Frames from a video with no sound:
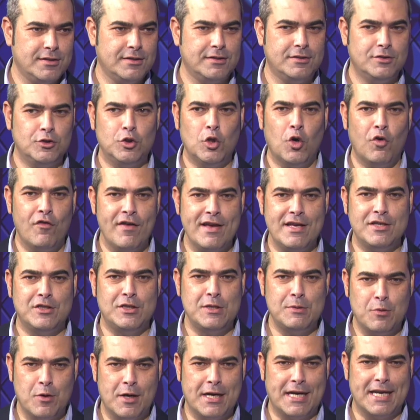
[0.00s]
dove si
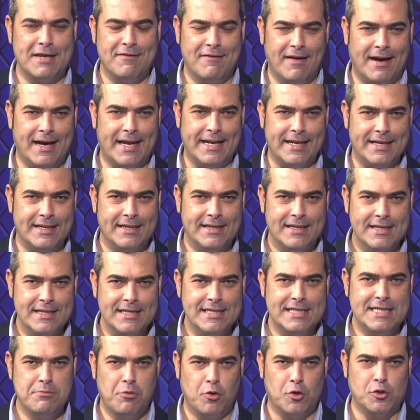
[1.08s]
può arrivare?
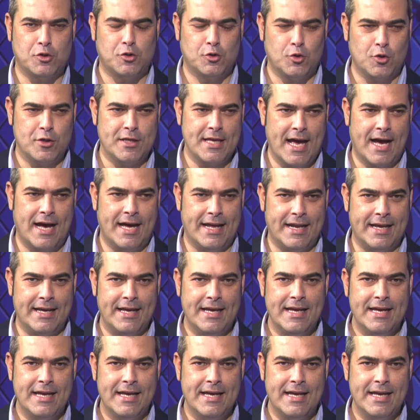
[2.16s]
Si può sognare.